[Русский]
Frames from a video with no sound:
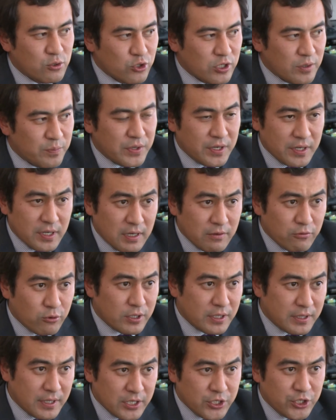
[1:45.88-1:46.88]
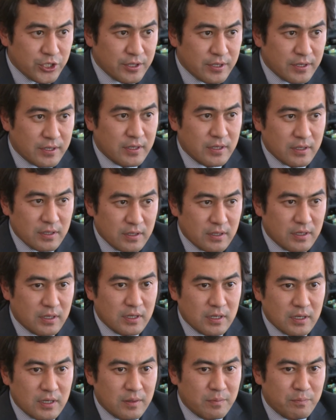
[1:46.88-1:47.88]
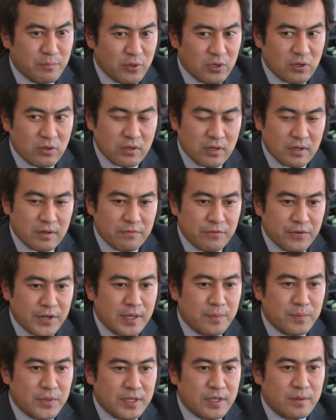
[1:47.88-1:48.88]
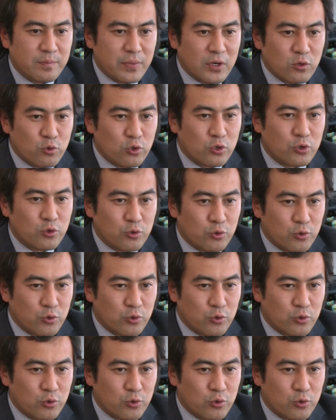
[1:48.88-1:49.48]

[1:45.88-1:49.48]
уже переговоры начаты по времени, по году,